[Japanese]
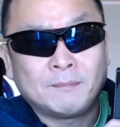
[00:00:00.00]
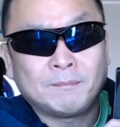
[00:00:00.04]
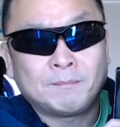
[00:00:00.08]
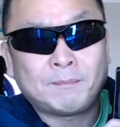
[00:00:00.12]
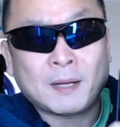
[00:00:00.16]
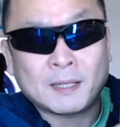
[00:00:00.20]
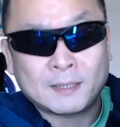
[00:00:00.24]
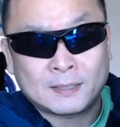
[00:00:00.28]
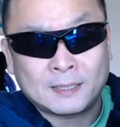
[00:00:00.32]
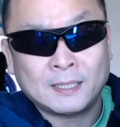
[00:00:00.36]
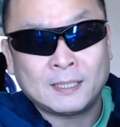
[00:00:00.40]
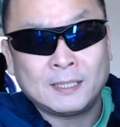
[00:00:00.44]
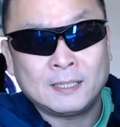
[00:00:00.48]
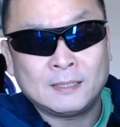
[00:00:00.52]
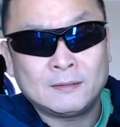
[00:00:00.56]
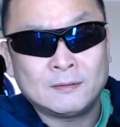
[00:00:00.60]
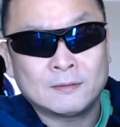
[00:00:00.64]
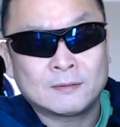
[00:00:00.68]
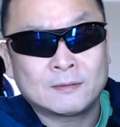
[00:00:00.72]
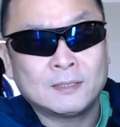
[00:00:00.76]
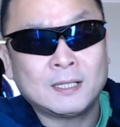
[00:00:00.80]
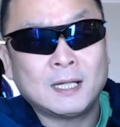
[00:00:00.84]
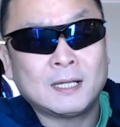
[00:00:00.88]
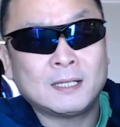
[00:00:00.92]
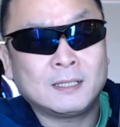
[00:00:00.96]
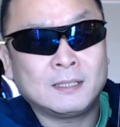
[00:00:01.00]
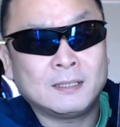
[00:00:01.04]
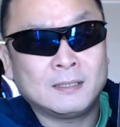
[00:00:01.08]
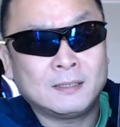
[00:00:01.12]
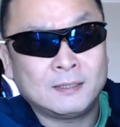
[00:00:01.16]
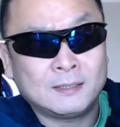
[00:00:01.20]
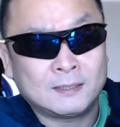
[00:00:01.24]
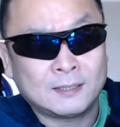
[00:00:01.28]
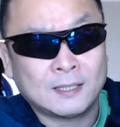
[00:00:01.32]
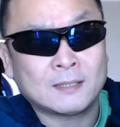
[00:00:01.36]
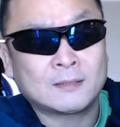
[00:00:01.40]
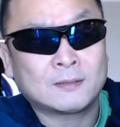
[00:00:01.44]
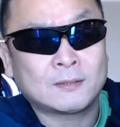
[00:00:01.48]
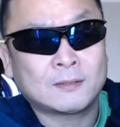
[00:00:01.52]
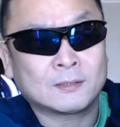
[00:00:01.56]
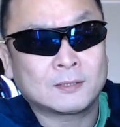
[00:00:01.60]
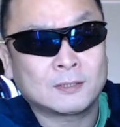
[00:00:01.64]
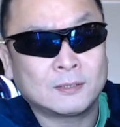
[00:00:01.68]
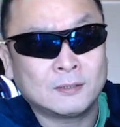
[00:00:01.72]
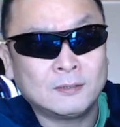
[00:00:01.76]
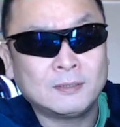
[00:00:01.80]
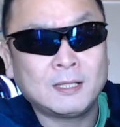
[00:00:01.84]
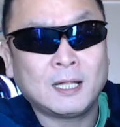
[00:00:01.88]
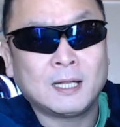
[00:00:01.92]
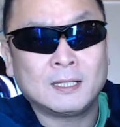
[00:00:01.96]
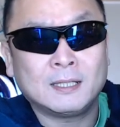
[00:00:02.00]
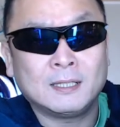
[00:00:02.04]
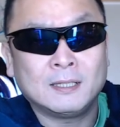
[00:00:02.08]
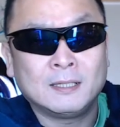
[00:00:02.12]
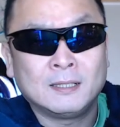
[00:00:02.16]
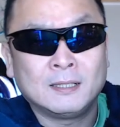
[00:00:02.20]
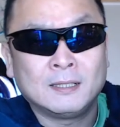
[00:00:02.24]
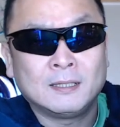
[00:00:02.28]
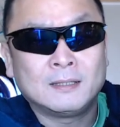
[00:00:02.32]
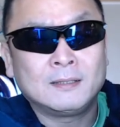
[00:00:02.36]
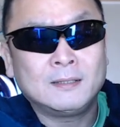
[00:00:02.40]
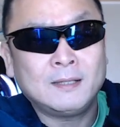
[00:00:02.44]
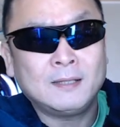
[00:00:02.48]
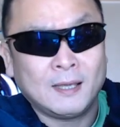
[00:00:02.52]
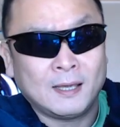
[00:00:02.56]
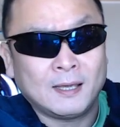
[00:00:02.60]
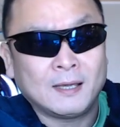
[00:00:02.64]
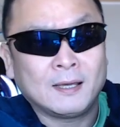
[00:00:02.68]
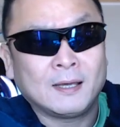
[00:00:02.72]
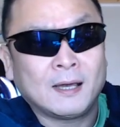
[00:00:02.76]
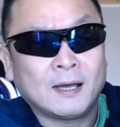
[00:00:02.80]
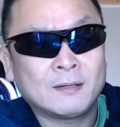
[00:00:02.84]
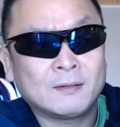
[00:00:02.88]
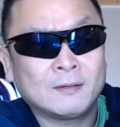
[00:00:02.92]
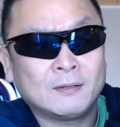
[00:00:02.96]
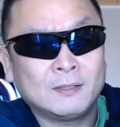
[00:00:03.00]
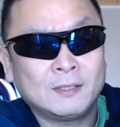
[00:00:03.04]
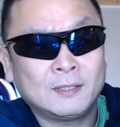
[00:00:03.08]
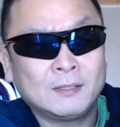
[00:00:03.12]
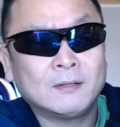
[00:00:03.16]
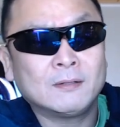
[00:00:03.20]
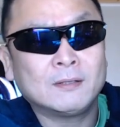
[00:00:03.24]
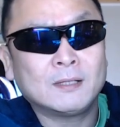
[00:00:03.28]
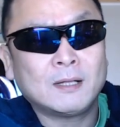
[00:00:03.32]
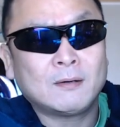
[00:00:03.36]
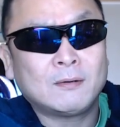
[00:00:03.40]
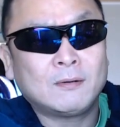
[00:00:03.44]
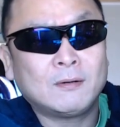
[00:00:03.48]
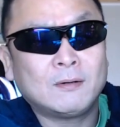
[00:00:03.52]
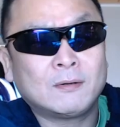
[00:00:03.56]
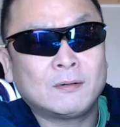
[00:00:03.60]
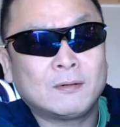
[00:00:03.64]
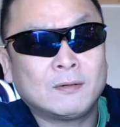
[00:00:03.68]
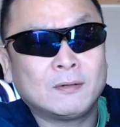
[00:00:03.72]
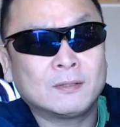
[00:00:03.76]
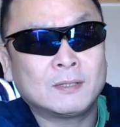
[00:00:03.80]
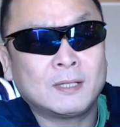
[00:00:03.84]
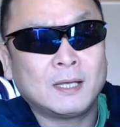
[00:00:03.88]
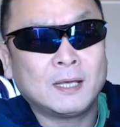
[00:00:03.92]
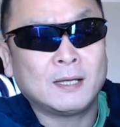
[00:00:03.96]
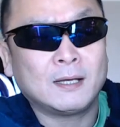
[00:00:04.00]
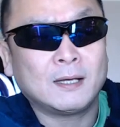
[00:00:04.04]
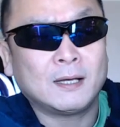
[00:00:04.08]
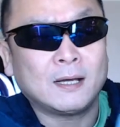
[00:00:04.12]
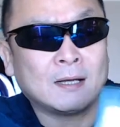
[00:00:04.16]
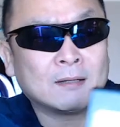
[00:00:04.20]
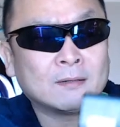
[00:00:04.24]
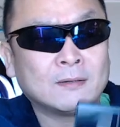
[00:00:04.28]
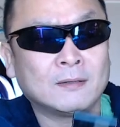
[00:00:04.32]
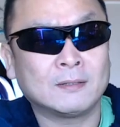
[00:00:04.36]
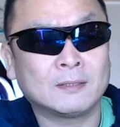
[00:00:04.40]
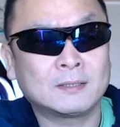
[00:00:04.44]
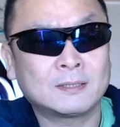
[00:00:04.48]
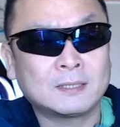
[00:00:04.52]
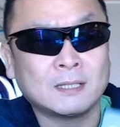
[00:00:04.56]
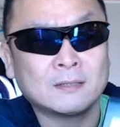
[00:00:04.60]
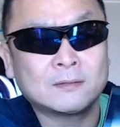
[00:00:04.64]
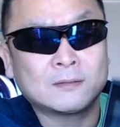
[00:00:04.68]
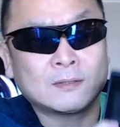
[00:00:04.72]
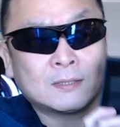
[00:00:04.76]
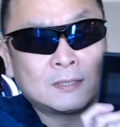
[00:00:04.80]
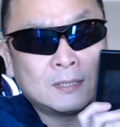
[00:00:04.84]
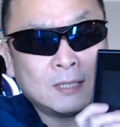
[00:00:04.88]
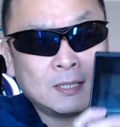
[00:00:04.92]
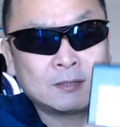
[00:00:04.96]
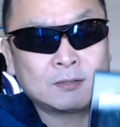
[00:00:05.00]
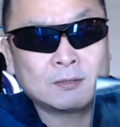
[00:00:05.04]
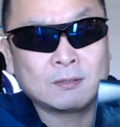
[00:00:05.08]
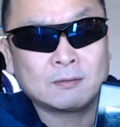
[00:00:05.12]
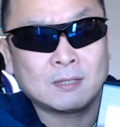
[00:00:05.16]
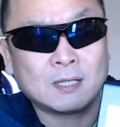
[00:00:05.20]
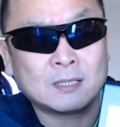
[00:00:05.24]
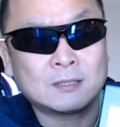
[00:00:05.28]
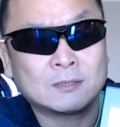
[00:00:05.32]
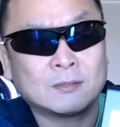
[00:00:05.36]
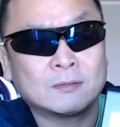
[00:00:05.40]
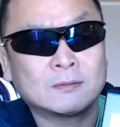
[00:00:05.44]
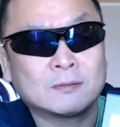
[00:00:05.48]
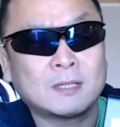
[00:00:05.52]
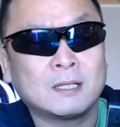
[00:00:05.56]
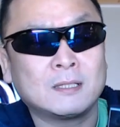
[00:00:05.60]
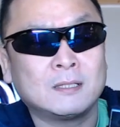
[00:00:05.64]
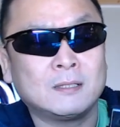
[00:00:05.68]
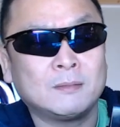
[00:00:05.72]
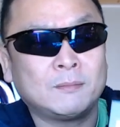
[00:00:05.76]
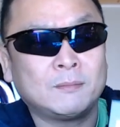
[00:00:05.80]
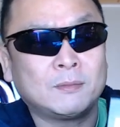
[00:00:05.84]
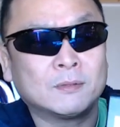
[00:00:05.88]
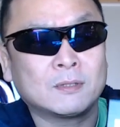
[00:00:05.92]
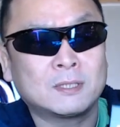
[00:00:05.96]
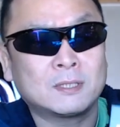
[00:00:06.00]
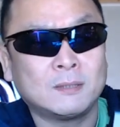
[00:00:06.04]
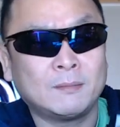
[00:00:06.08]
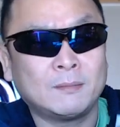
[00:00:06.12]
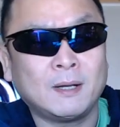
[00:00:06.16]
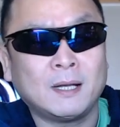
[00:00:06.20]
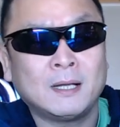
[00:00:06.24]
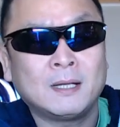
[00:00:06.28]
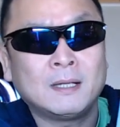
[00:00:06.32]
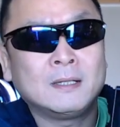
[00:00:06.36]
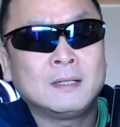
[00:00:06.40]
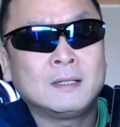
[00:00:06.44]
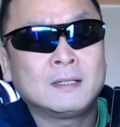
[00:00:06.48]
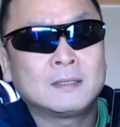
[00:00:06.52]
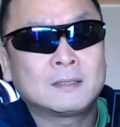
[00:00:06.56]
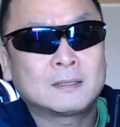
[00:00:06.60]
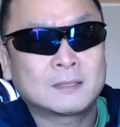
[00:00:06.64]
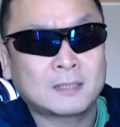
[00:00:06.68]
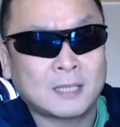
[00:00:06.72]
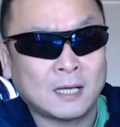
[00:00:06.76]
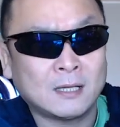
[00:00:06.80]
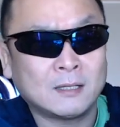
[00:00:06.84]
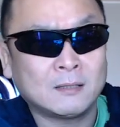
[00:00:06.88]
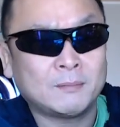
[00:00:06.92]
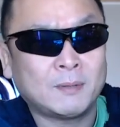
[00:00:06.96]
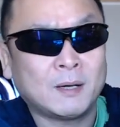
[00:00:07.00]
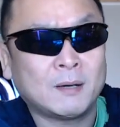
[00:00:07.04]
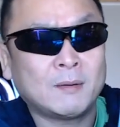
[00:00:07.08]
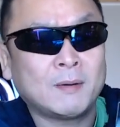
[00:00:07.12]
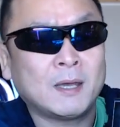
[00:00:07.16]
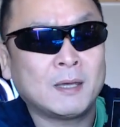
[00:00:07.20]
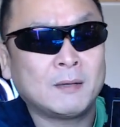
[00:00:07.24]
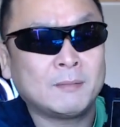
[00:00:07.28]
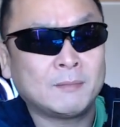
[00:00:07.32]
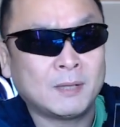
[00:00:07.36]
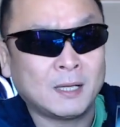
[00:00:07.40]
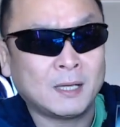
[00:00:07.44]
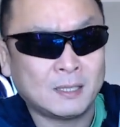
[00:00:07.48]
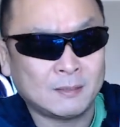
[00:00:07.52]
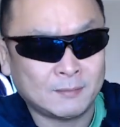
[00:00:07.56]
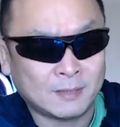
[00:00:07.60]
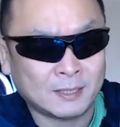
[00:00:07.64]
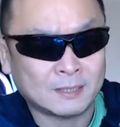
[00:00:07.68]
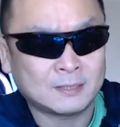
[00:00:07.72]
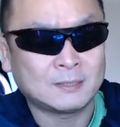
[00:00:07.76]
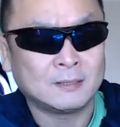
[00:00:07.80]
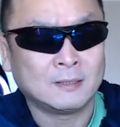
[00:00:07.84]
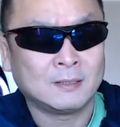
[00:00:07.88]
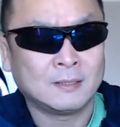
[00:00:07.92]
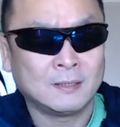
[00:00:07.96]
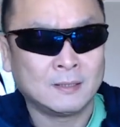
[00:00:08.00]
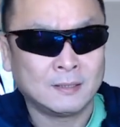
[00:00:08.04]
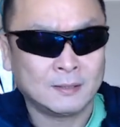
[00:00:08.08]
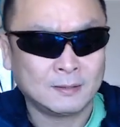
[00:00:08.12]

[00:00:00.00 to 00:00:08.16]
バッテリー抜くなりリセットするなりねあのいろんな方法であのちゃんと正常な状態に戻せば使える場合もあります。